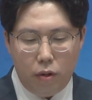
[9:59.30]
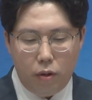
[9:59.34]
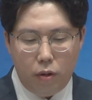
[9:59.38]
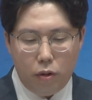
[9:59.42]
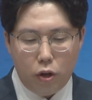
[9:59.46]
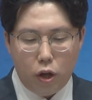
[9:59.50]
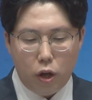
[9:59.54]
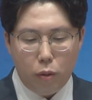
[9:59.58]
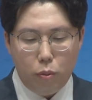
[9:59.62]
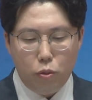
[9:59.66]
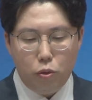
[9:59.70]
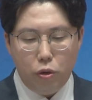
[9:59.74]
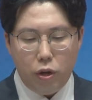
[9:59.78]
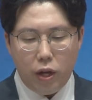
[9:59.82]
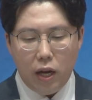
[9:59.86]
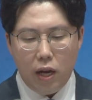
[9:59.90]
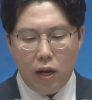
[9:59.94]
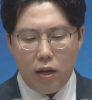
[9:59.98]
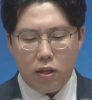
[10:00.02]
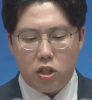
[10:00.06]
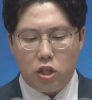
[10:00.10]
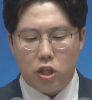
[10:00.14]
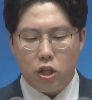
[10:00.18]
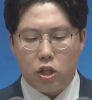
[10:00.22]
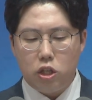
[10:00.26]
여러분,
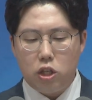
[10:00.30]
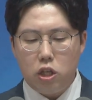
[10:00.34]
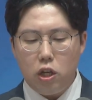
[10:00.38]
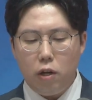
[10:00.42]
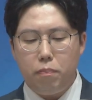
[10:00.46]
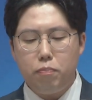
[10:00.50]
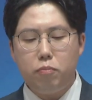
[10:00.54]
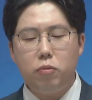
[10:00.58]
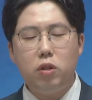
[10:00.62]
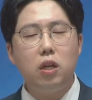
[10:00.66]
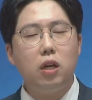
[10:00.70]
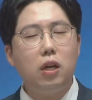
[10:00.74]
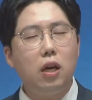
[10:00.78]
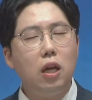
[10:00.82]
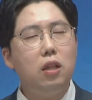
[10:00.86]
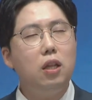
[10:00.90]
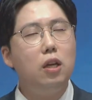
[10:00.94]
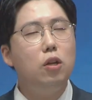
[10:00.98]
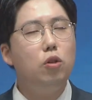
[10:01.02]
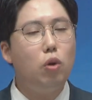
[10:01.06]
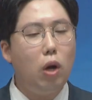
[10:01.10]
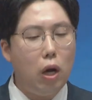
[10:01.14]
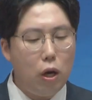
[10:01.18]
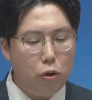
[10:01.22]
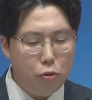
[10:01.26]
우리가 직접
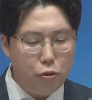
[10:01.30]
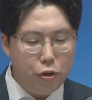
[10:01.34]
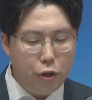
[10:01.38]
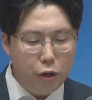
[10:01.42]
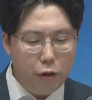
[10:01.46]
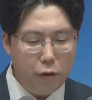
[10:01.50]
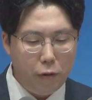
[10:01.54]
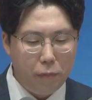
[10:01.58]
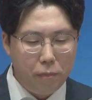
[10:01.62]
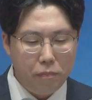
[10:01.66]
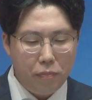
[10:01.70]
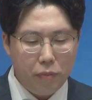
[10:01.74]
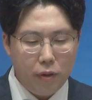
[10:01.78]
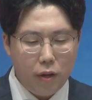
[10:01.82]
티켓팅도 하고요,